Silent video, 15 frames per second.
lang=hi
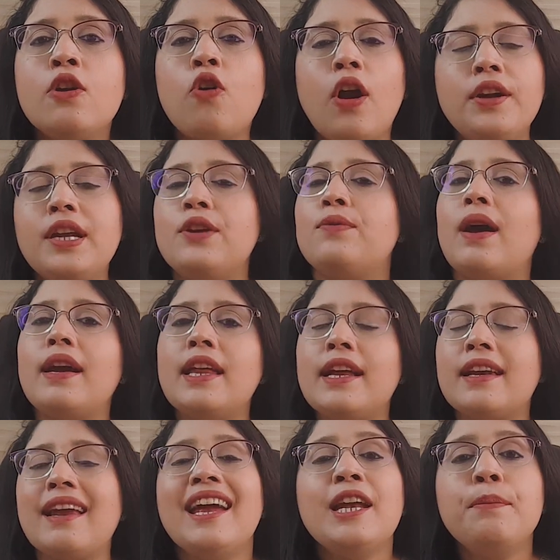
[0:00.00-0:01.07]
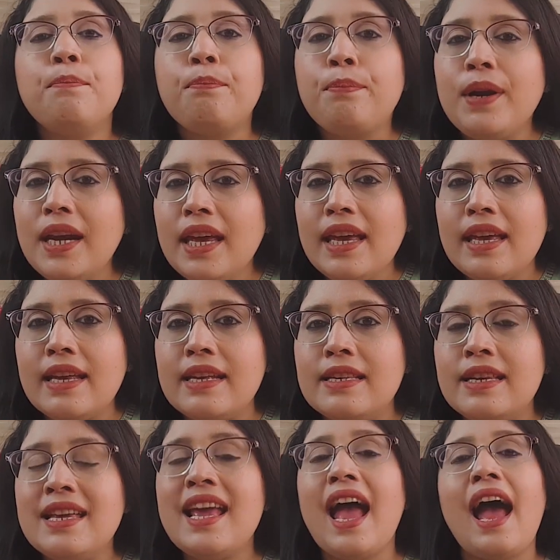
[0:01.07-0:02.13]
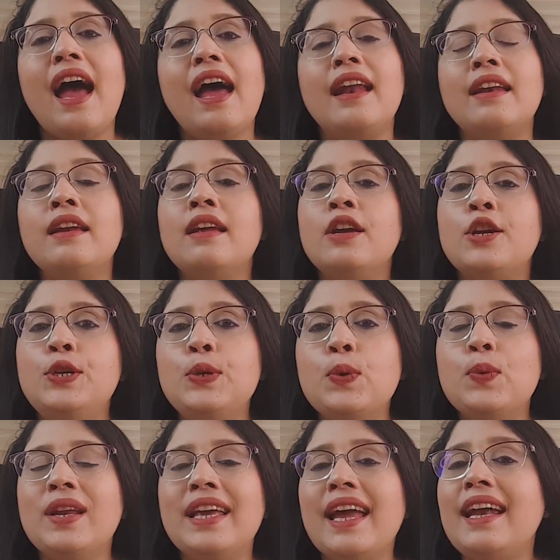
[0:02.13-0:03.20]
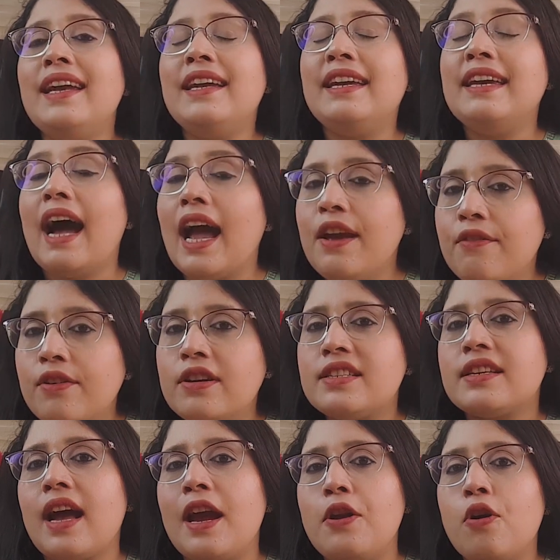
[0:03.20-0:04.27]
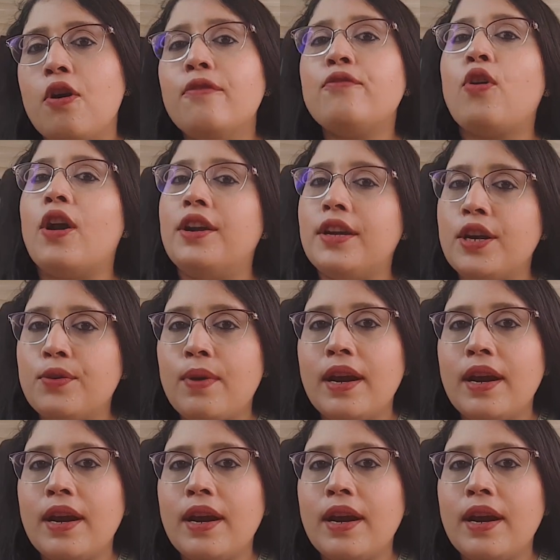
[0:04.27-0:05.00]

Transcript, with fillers: content writing client pretty easily and you will get diverse kind of content